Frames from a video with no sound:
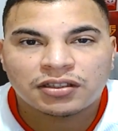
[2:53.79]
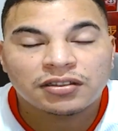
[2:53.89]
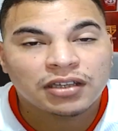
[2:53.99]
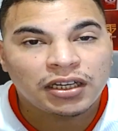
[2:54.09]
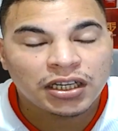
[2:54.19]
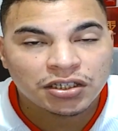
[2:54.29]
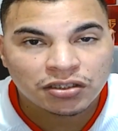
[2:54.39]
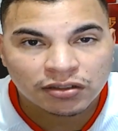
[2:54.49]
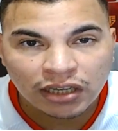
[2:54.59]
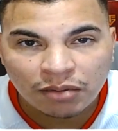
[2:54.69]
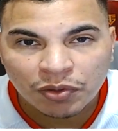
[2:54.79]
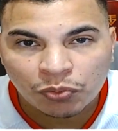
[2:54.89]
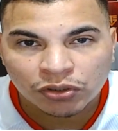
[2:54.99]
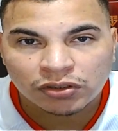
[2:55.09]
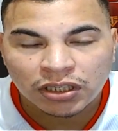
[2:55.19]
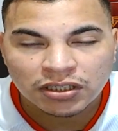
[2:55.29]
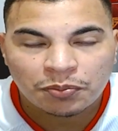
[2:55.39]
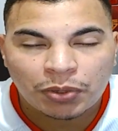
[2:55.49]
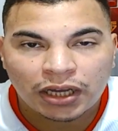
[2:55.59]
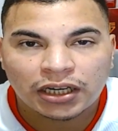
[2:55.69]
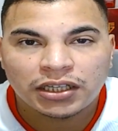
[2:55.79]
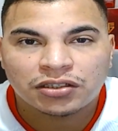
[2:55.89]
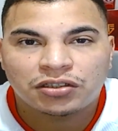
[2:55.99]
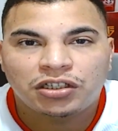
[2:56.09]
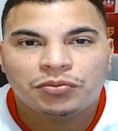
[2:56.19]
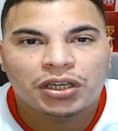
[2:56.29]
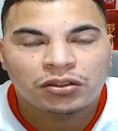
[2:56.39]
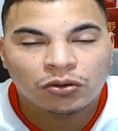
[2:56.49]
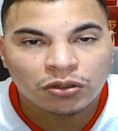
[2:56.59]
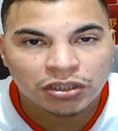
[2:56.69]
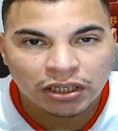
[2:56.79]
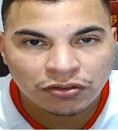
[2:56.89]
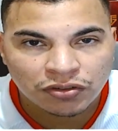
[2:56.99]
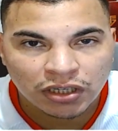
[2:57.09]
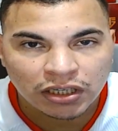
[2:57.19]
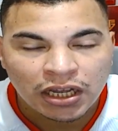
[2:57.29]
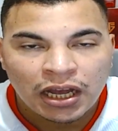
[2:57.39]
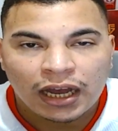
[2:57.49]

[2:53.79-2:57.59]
que seria de extrema importância para esse time aí do Rogério Ceni.